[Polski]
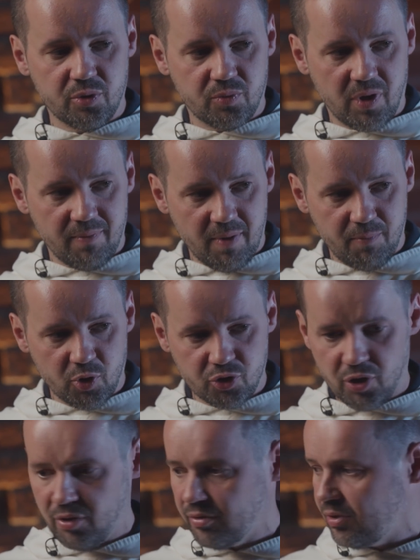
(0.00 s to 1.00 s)
która ma
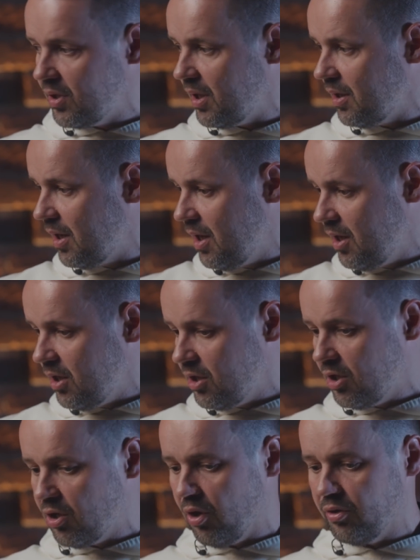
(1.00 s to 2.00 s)
początek
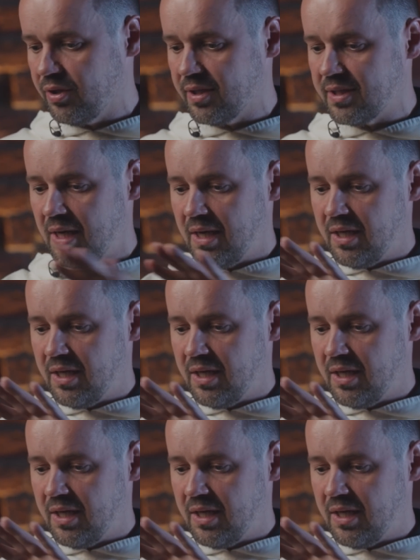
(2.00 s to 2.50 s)
i koniec.